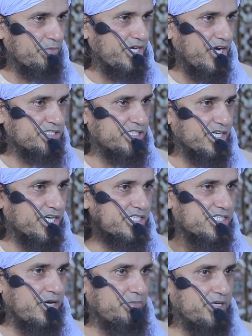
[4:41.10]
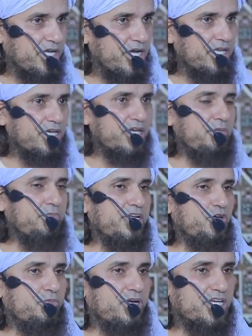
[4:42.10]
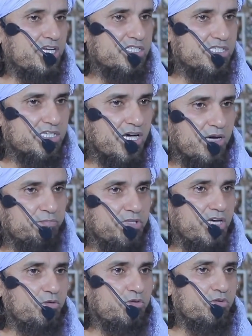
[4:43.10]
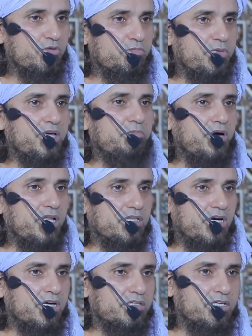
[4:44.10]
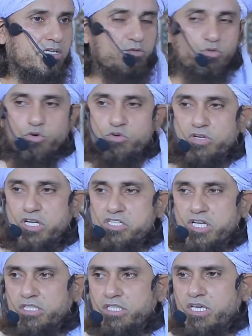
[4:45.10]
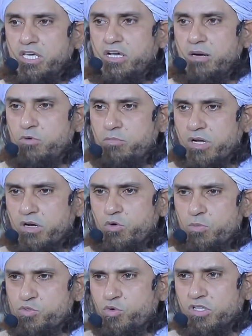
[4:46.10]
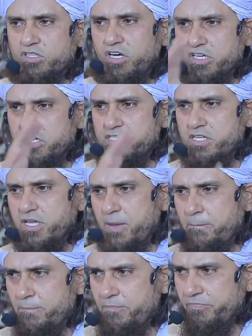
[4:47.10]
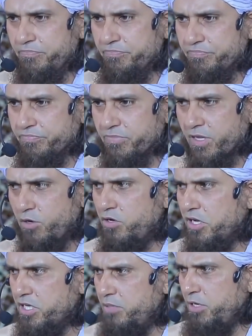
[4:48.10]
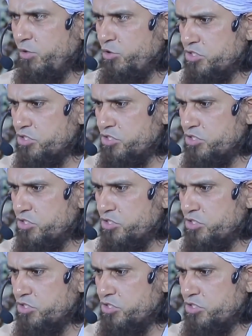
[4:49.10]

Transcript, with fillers: अभी आज एक केस सामने आया कि एक बड़ी उम्र के साहब थे उन बड़े मालदार थे तो उन्होंने शादी की कम उम्र खूबसूरत लड़की से लड़की भी